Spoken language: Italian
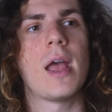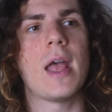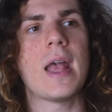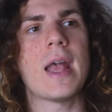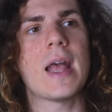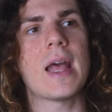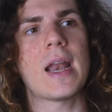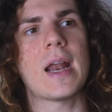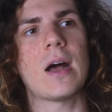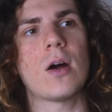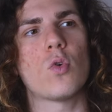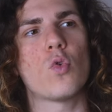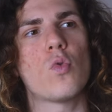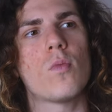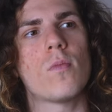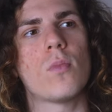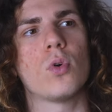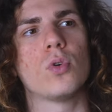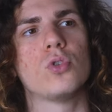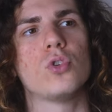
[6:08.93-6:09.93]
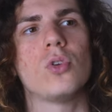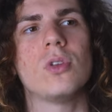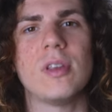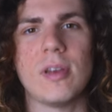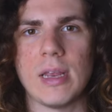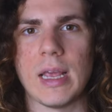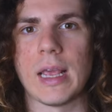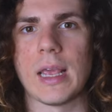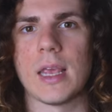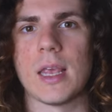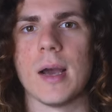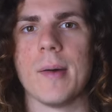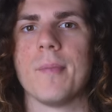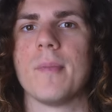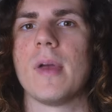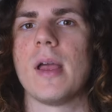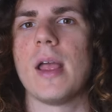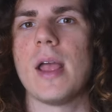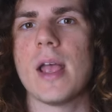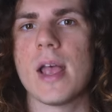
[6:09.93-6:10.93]
era un mondo di nicchia
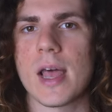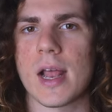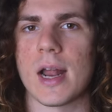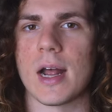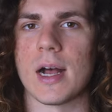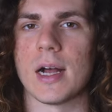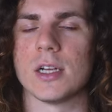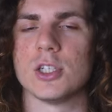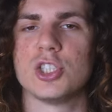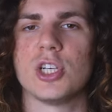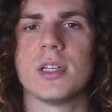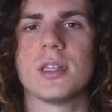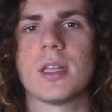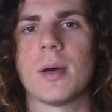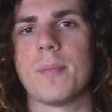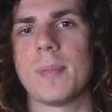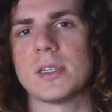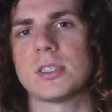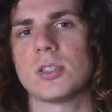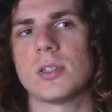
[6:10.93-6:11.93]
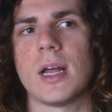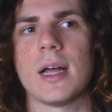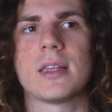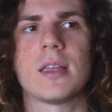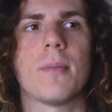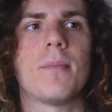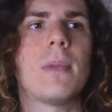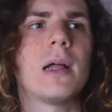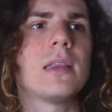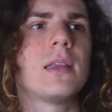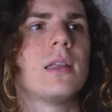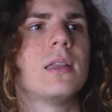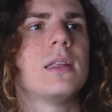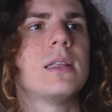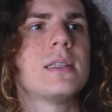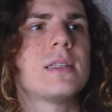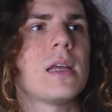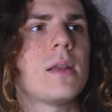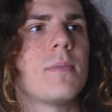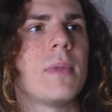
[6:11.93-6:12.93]
era gente appassionata, ma
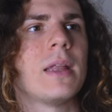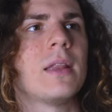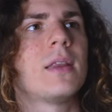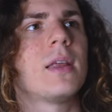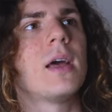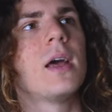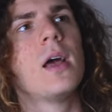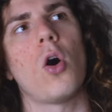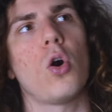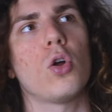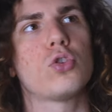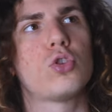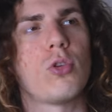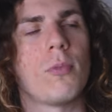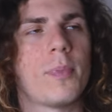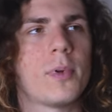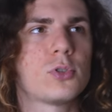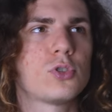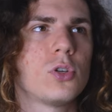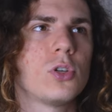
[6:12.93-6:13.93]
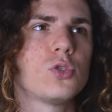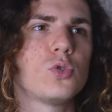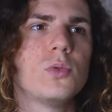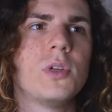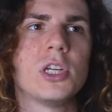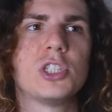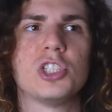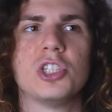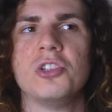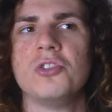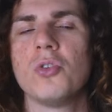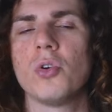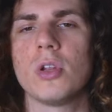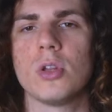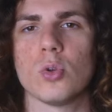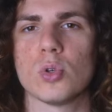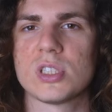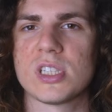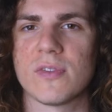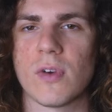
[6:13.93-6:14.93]
tendenzialmente 8 persone su 10 non
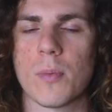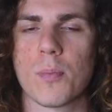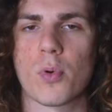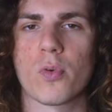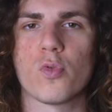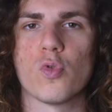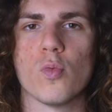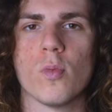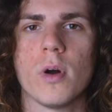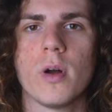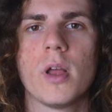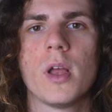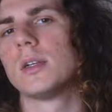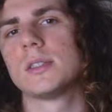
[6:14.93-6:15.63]
indossava il profumo,